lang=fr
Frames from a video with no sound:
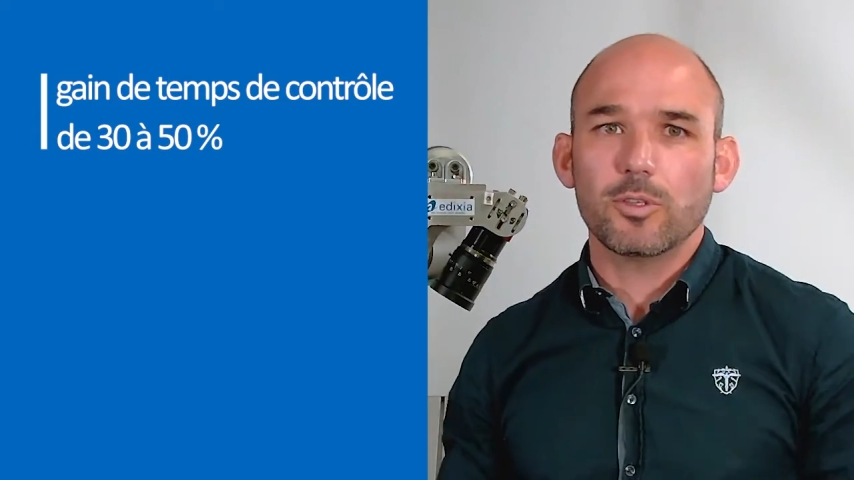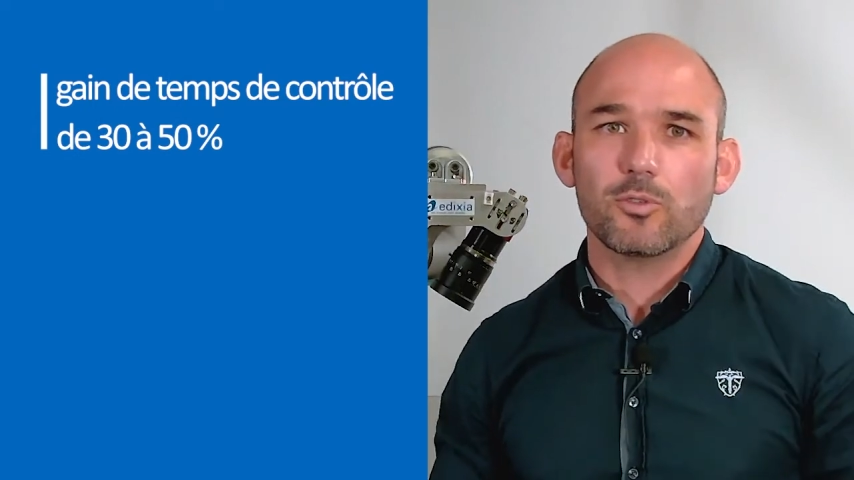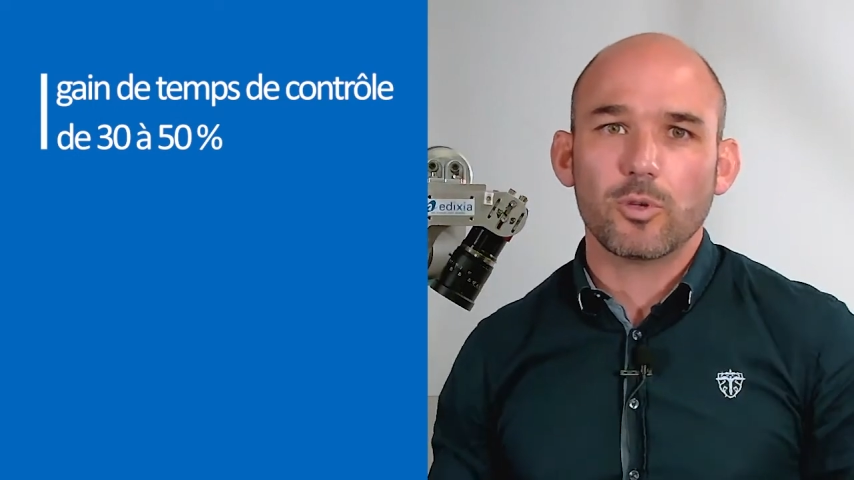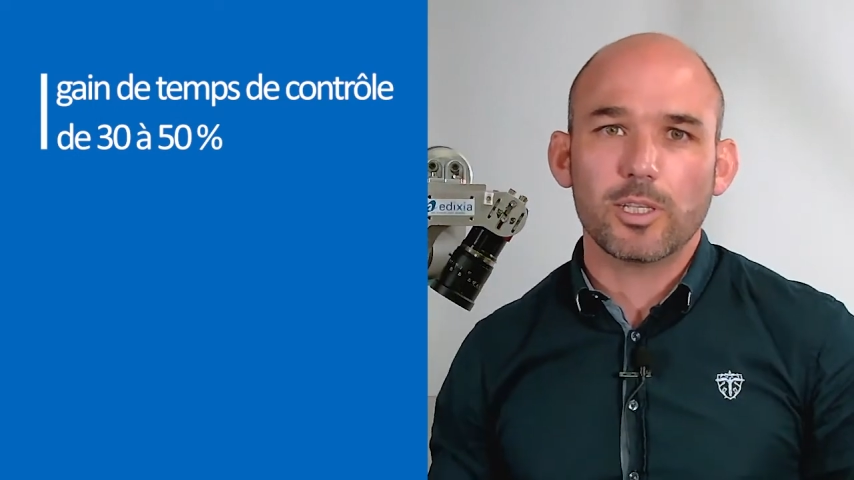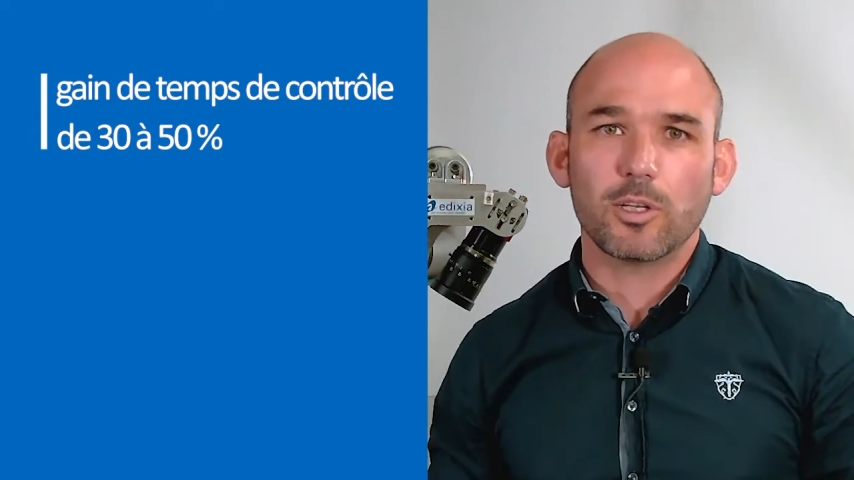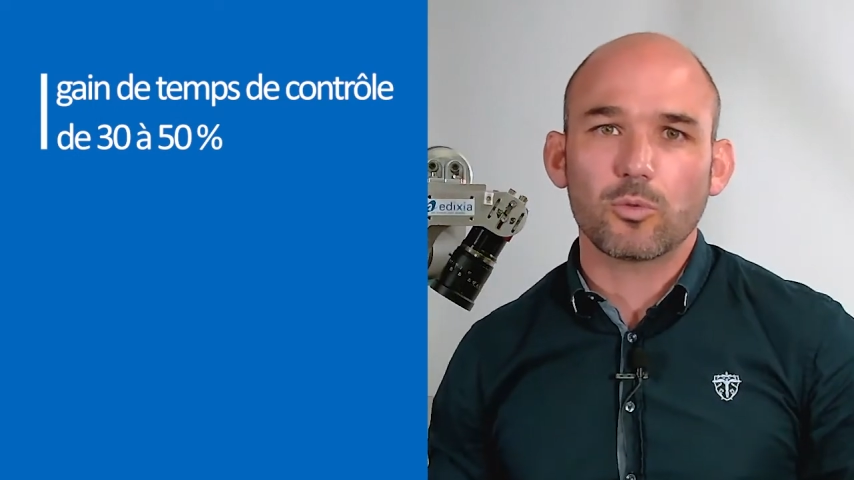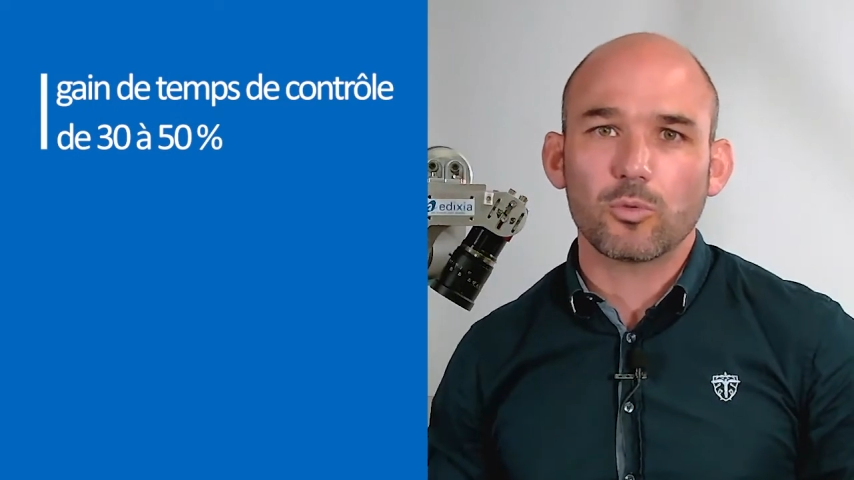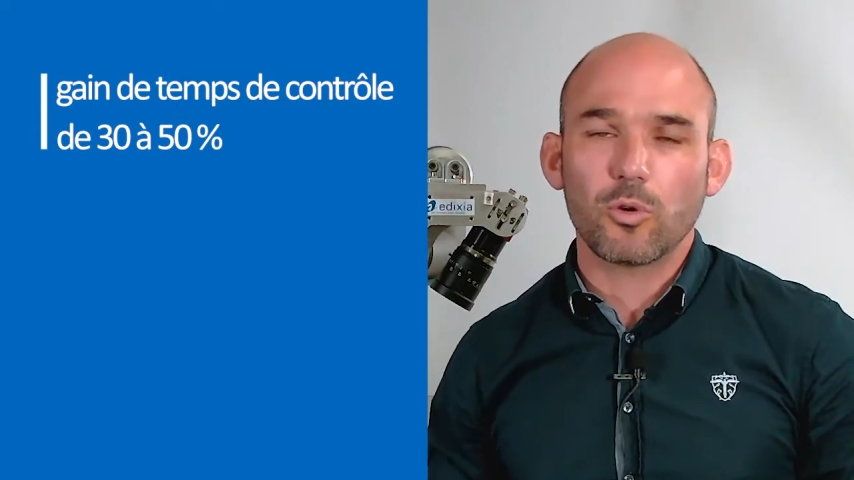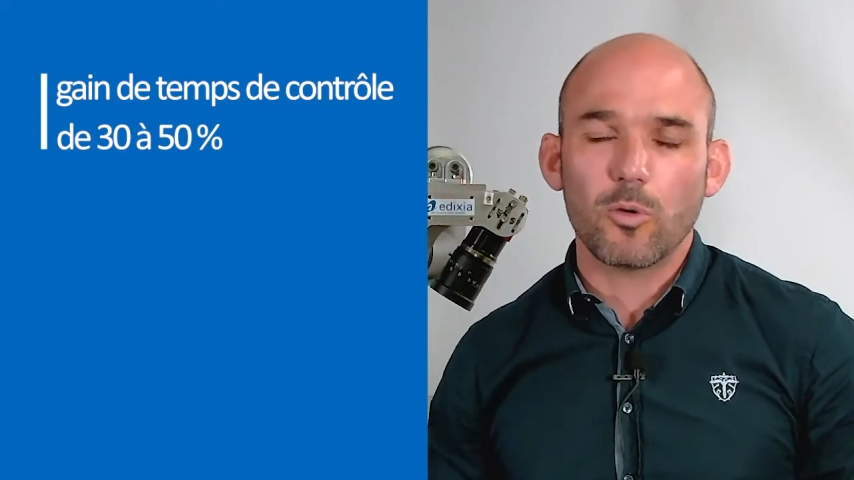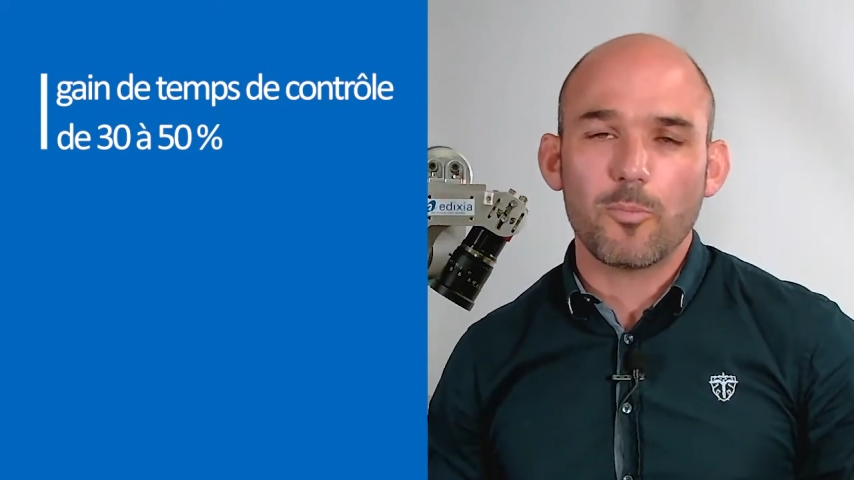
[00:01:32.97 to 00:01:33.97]
sur les temps de
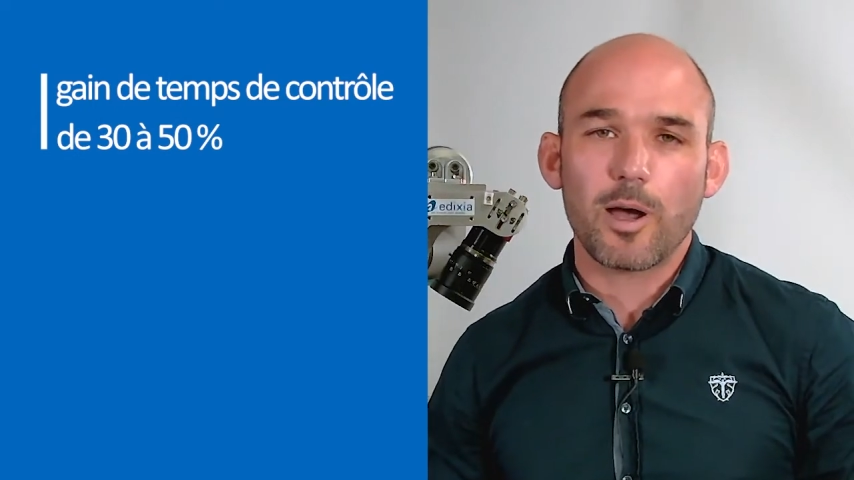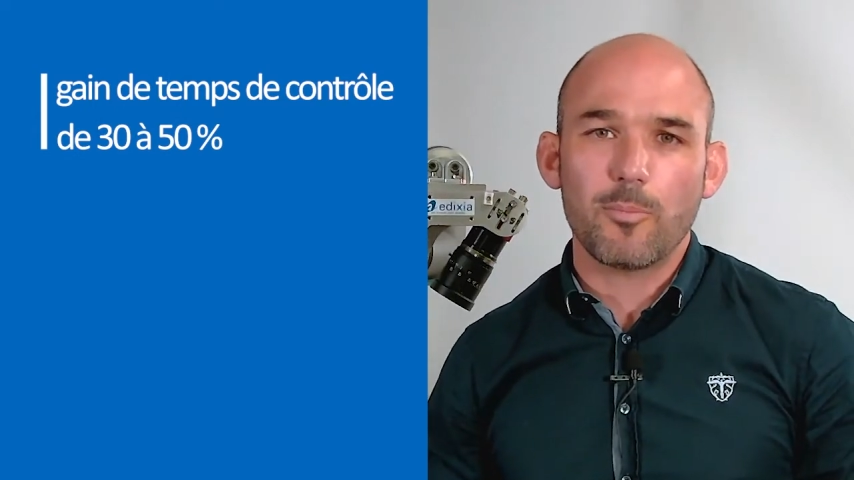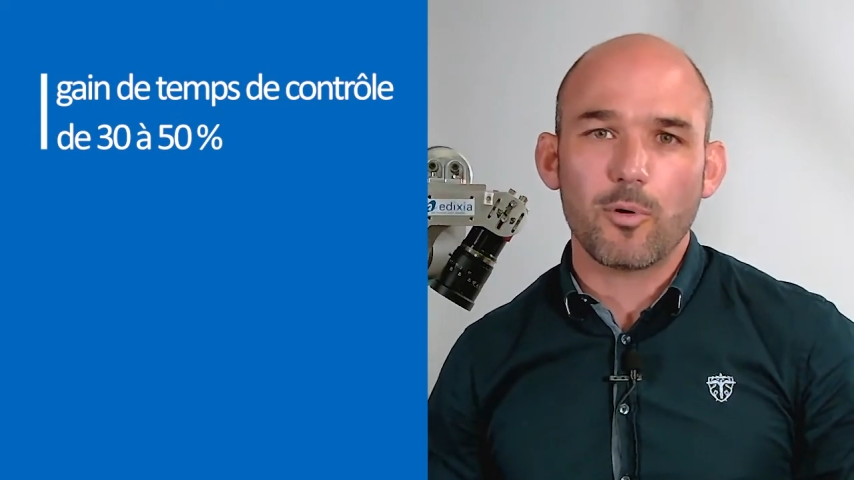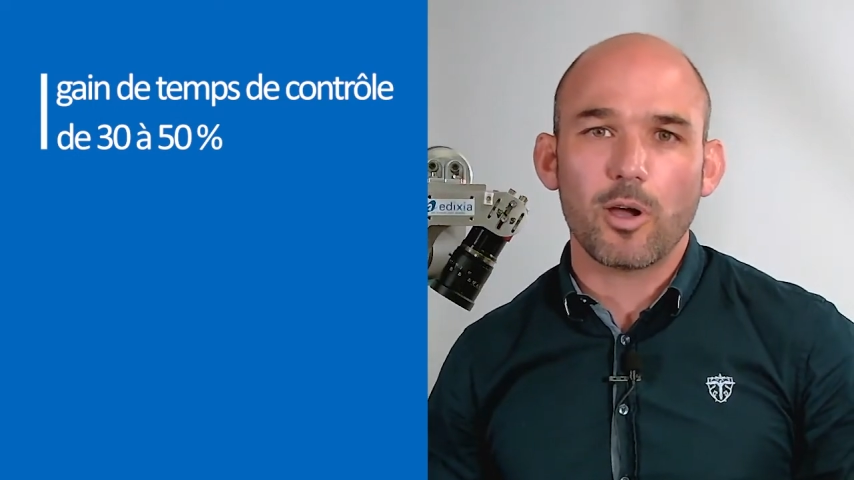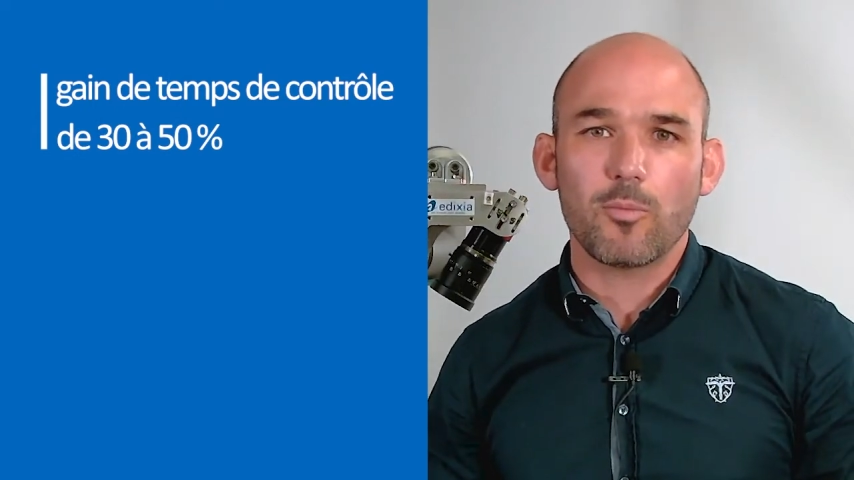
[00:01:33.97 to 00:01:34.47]
contrôle par rapport